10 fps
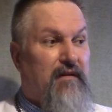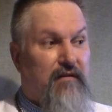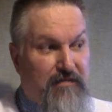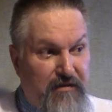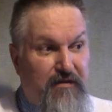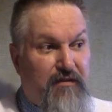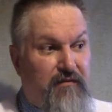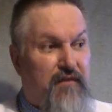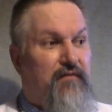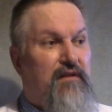дикие
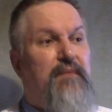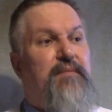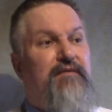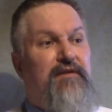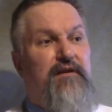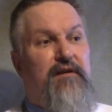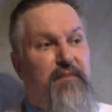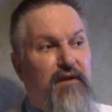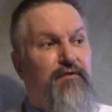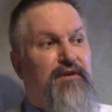ветви, да, привитые к
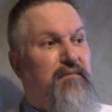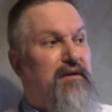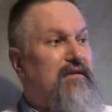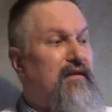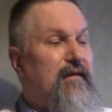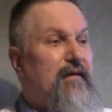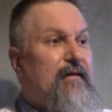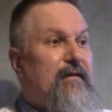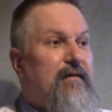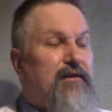природной маслине,
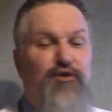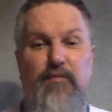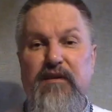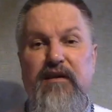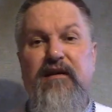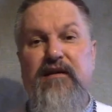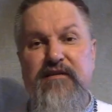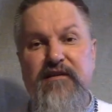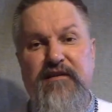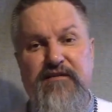чтобы не
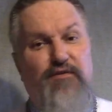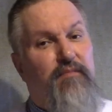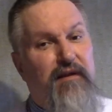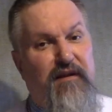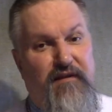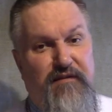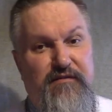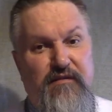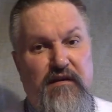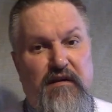гордились, но
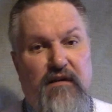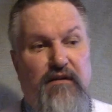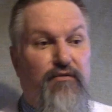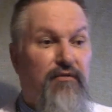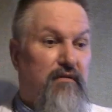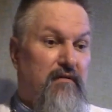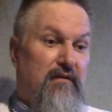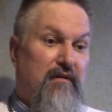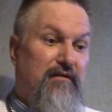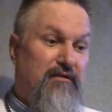боялись.
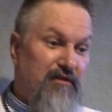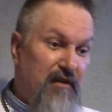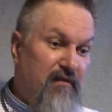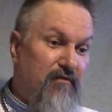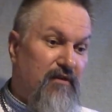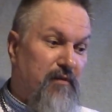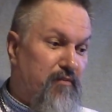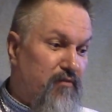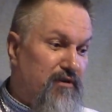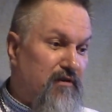Но, э, к сожалению, так
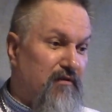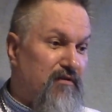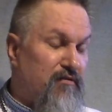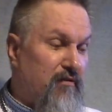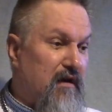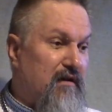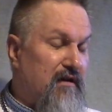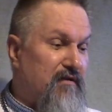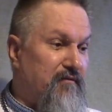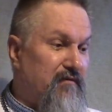получилось, что как
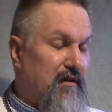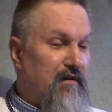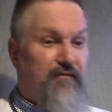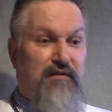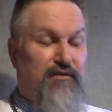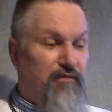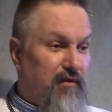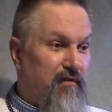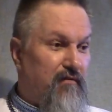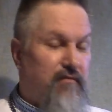раз в, в
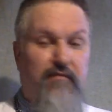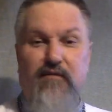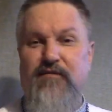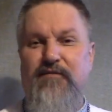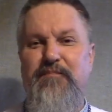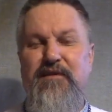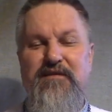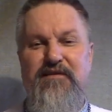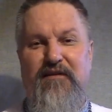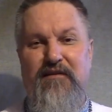истории э,
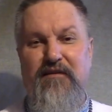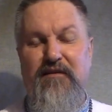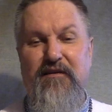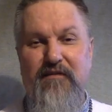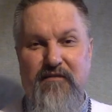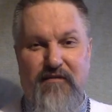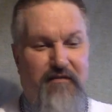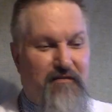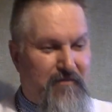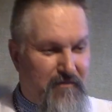перестали и,
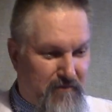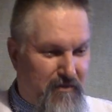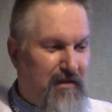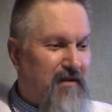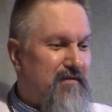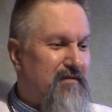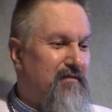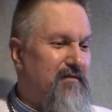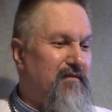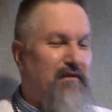э, бояться
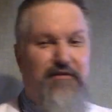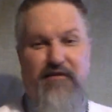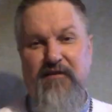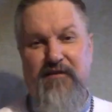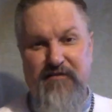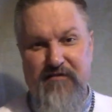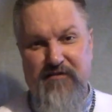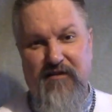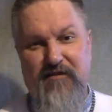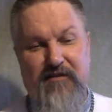и начали
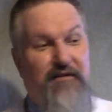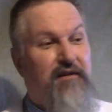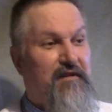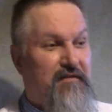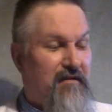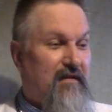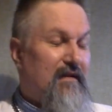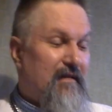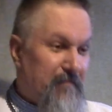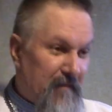гордиться как раз. Как раз
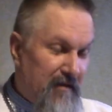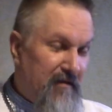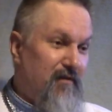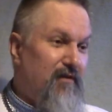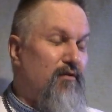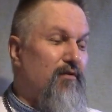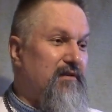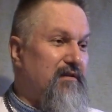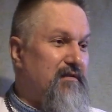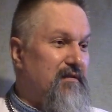и, и
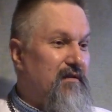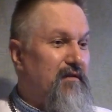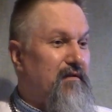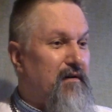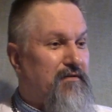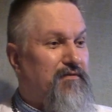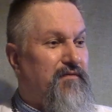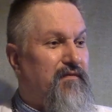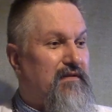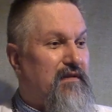гордость, и
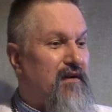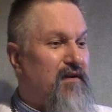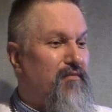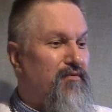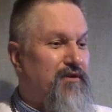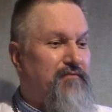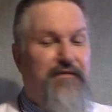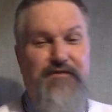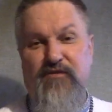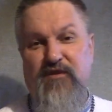отсутствие страха Божьего,
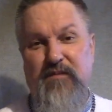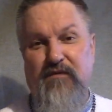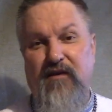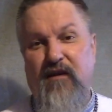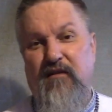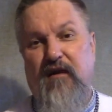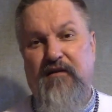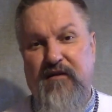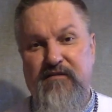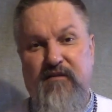все это повлияло
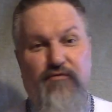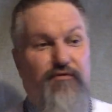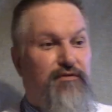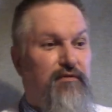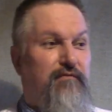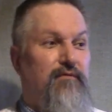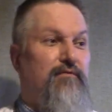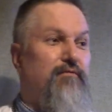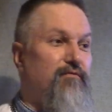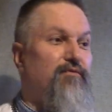как раз на то, что вот,
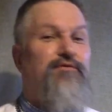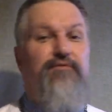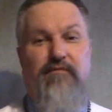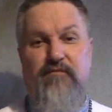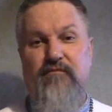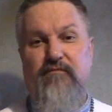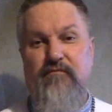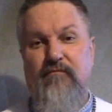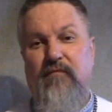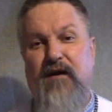ну, то, что
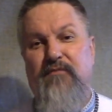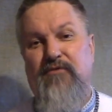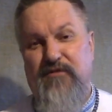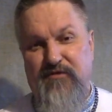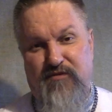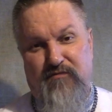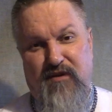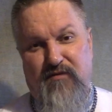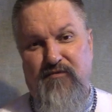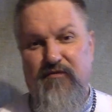маємо то, еще
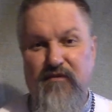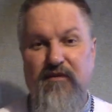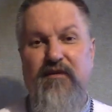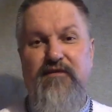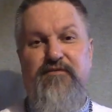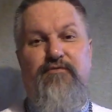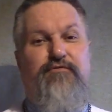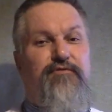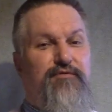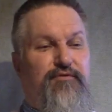маємо, есть
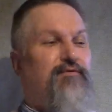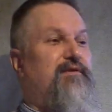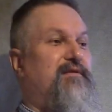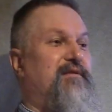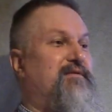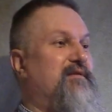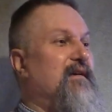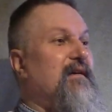то, что у нас есть.